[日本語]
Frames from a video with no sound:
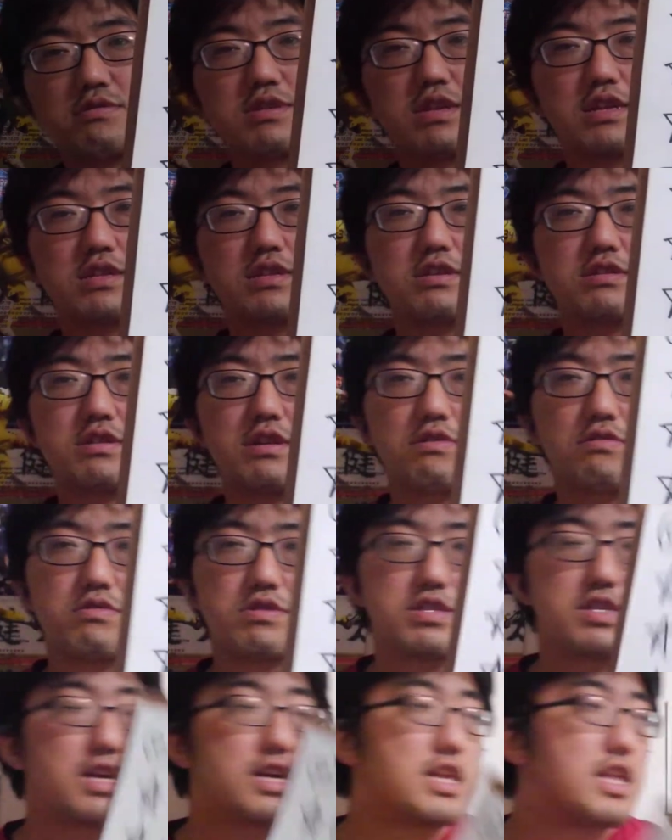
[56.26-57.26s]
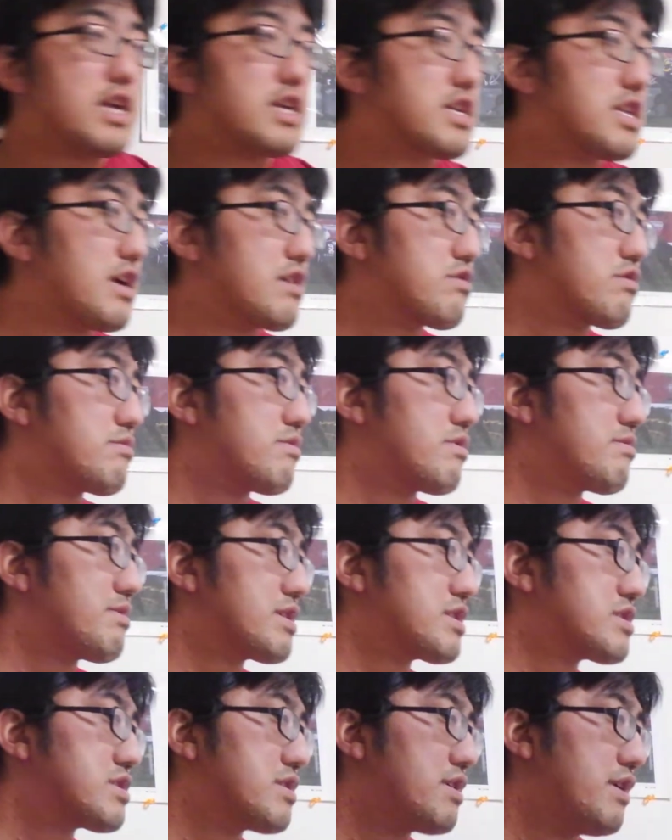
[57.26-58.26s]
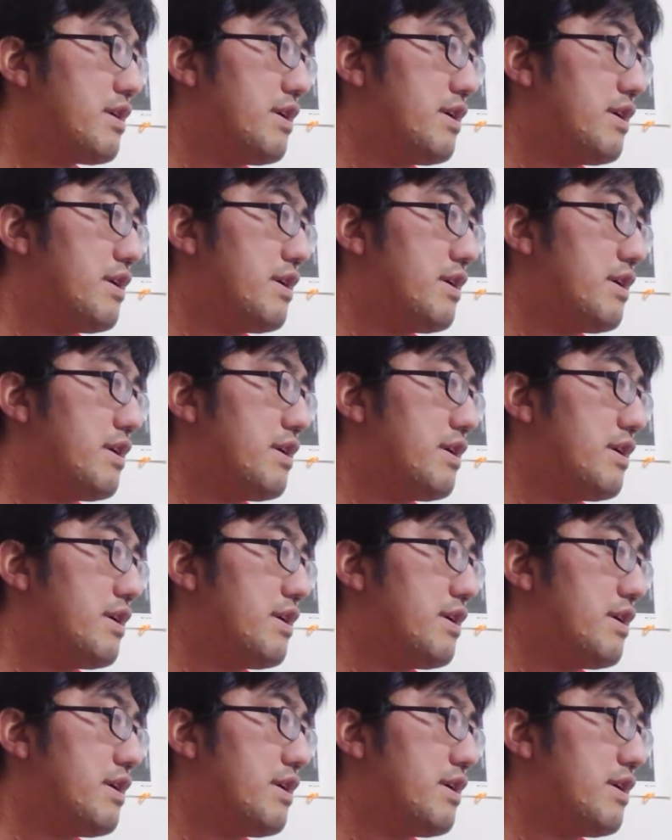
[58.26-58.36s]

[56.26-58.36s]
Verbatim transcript: たんですが、こちらから行きたいと思います。